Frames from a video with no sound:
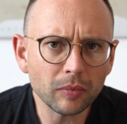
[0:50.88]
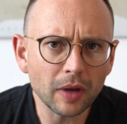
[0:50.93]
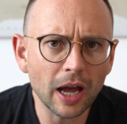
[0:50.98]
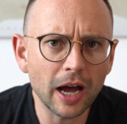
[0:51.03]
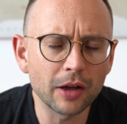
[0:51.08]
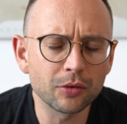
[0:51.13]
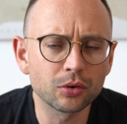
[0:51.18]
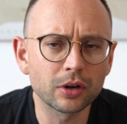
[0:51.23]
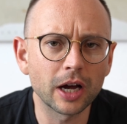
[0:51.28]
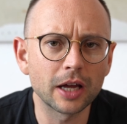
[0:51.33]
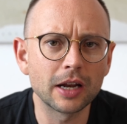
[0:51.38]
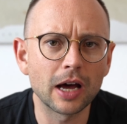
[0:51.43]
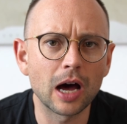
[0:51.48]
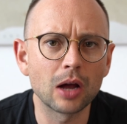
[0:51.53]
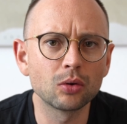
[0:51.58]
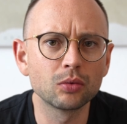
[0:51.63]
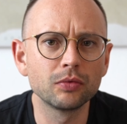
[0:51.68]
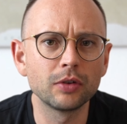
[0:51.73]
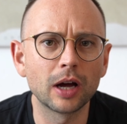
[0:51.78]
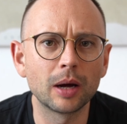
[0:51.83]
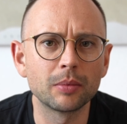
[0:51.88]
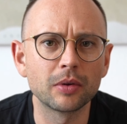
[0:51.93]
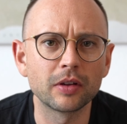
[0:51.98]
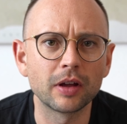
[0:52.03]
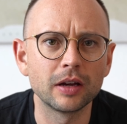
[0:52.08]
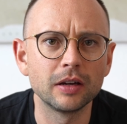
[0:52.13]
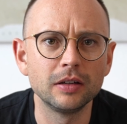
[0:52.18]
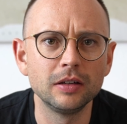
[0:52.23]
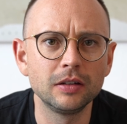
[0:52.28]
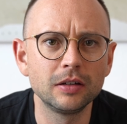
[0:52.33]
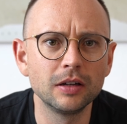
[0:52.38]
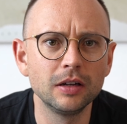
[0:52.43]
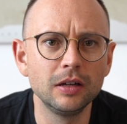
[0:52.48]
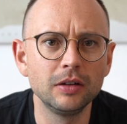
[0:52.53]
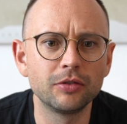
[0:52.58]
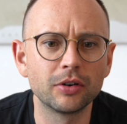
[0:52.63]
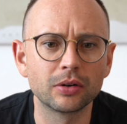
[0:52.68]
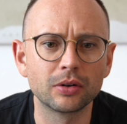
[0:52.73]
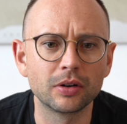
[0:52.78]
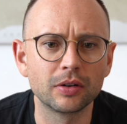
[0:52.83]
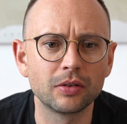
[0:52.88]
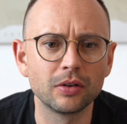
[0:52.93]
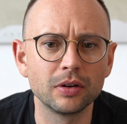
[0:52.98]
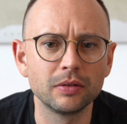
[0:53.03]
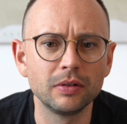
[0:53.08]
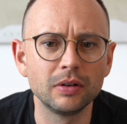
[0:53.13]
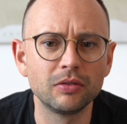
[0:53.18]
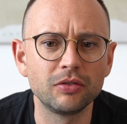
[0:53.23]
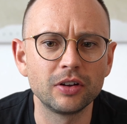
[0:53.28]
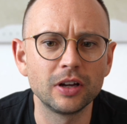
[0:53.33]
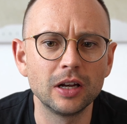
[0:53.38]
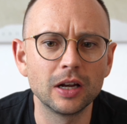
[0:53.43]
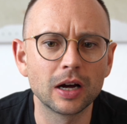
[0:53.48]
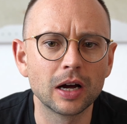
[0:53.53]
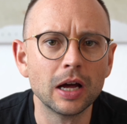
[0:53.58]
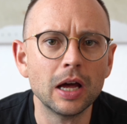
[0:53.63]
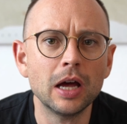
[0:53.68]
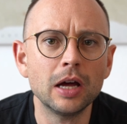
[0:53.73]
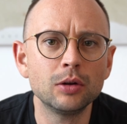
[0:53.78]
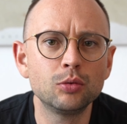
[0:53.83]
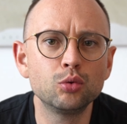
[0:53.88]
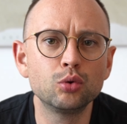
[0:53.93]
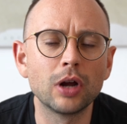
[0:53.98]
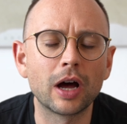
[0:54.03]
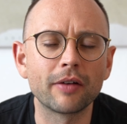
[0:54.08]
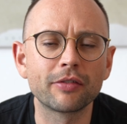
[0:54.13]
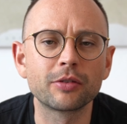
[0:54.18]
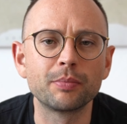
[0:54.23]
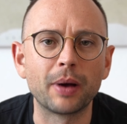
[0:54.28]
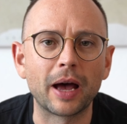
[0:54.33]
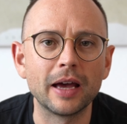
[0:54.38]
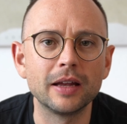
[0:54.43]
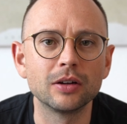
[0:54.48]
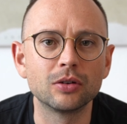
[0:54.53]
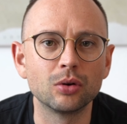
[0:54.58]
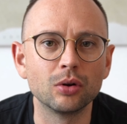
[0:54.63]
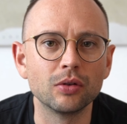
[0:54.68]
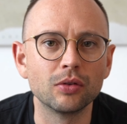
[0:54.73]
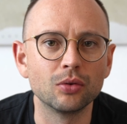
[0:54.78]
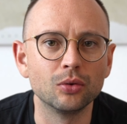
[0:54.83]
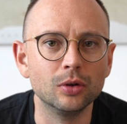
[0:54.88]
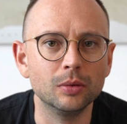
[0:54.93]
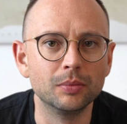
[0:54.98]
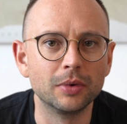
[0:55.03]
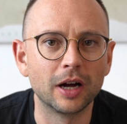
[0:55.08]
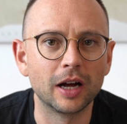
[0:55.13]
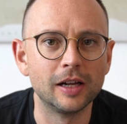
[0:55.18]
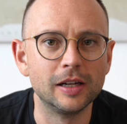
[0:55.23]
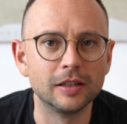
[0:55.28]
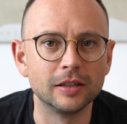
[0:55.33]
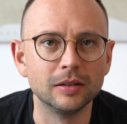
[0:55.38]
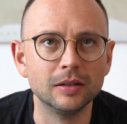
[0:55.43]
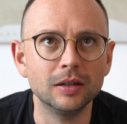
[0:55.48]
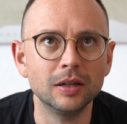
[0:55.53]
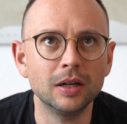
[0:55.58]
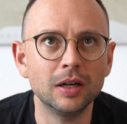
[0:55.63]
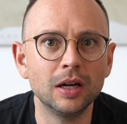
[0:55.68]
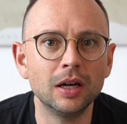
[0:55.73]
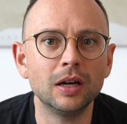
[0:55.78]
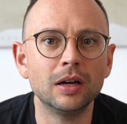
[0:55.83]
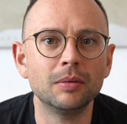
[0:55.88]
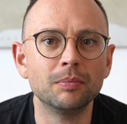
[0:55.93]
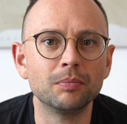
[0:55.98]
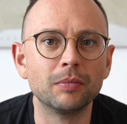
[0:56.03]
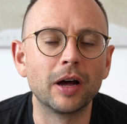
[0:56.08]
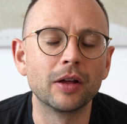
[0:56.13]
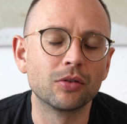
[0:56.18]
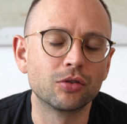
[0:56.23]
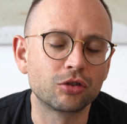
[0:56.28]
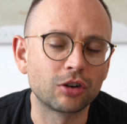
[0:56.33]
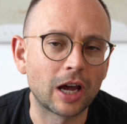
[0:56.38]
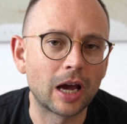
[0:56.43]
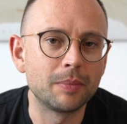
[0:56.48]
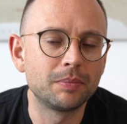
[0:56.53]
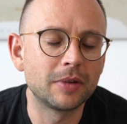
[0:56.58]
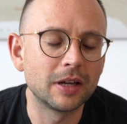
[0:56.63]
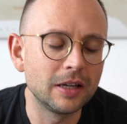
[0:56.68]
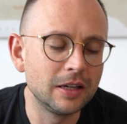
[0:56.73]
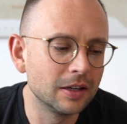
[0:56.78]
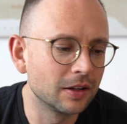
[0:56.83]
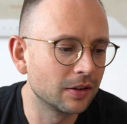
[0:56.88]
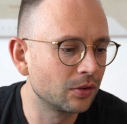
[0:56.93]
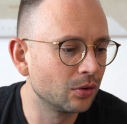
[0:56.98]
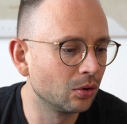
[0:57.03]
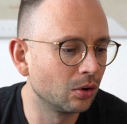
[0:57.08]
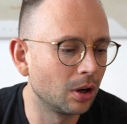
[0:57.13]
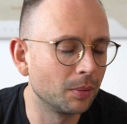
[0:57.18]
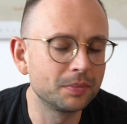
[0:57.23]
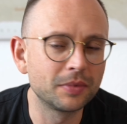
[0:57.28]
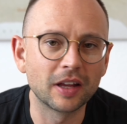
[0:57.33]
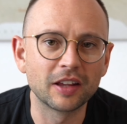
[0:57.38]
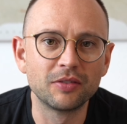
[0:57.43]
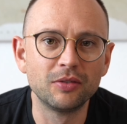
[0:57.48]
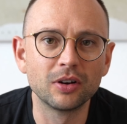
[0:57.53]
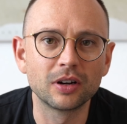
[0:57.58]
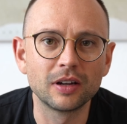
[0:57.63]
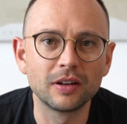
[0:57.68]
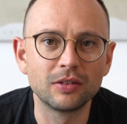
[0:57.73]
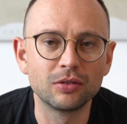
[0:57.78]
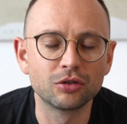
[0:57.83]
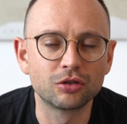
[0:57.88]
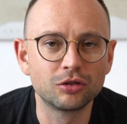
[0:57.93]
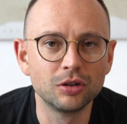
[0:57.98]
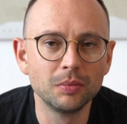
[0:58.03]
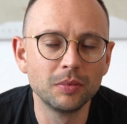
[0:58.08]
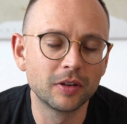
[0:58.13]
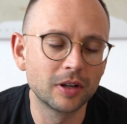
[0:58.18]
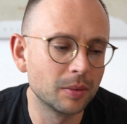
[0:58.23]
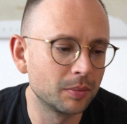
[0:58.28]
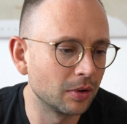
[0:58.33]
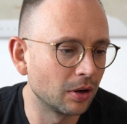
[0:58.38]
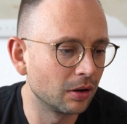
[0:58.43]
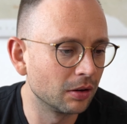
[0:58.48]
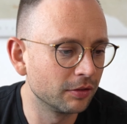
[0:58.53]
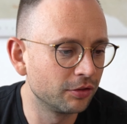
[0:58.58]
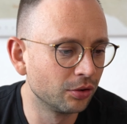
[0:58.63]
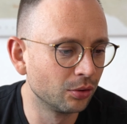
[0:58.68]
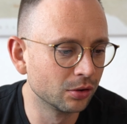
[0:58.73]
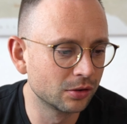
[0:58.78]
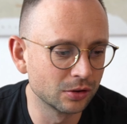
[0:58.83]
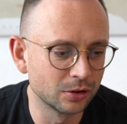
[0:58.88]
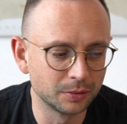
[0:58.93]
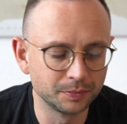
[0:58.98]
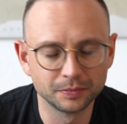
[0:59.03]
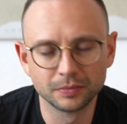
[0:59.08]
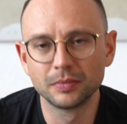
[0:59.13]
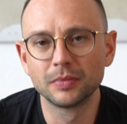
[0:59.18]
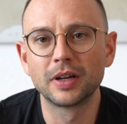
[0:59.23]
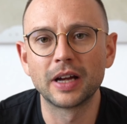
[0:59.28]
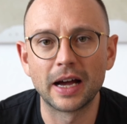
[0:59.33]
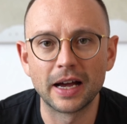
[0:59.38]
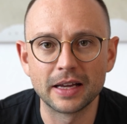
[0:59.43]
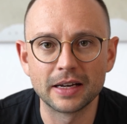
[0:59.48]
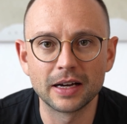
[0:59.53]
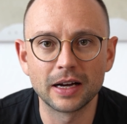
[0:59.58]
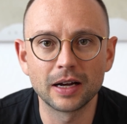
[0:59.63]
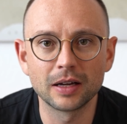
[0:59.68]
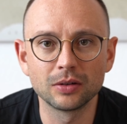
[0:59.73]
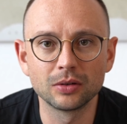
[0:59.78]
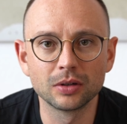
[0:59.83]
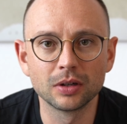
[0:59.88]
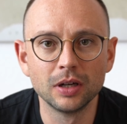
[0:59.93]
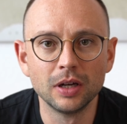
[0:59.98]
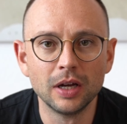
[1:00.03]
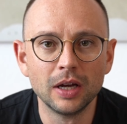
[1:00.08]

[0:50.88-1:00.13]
also keine Ahnung, wir haben das eigentlich nicht geliefert oder das ist irgendwie ein Fehler. Du darfst beide Konsolen behalten. Also schreibt er hier so, ob das wirklich so stimmt. Es gibt auch ein Foto, keine Ahnung.